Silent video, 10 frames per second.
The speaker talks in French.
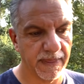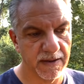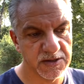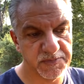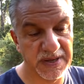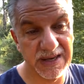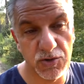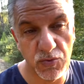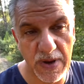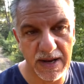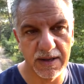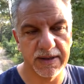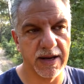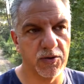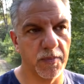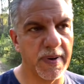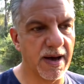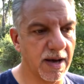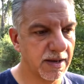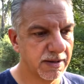spirituelle, quelque
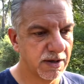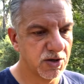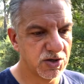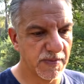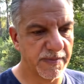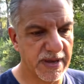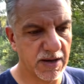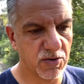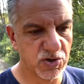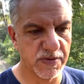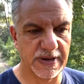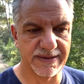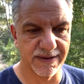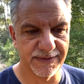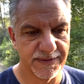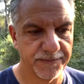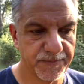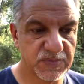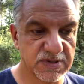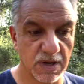part, chez ma mère que chez ma tante,
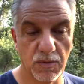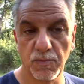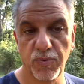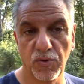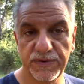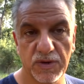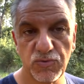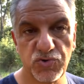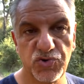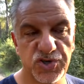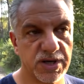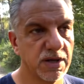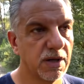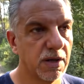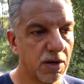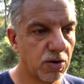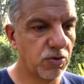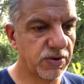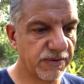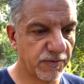sans pour autant juger
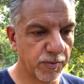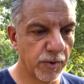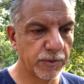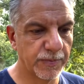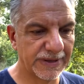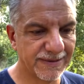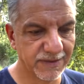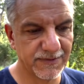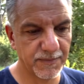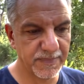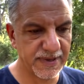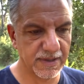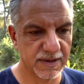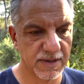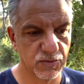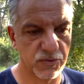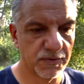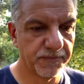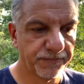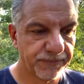le développement de ma tante, bien entendu.
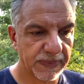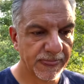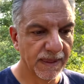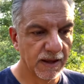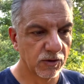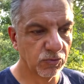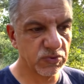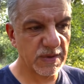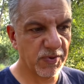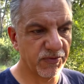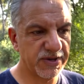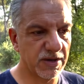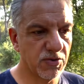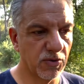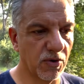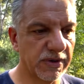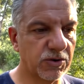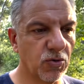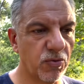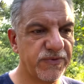Tout ça pour vous dire qu'on a
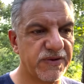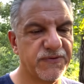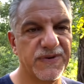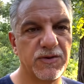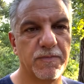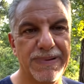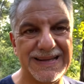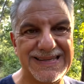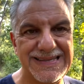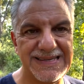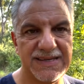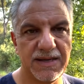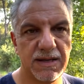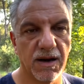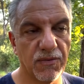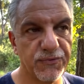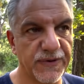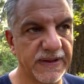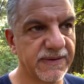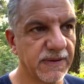trop vite fait de baptiser, en
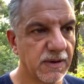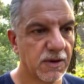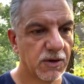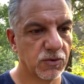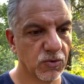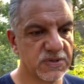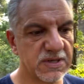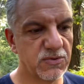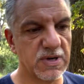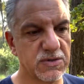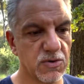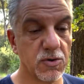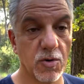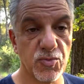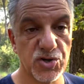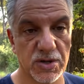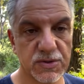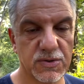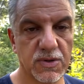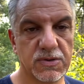fait, nos situations comme
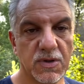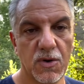chanceuses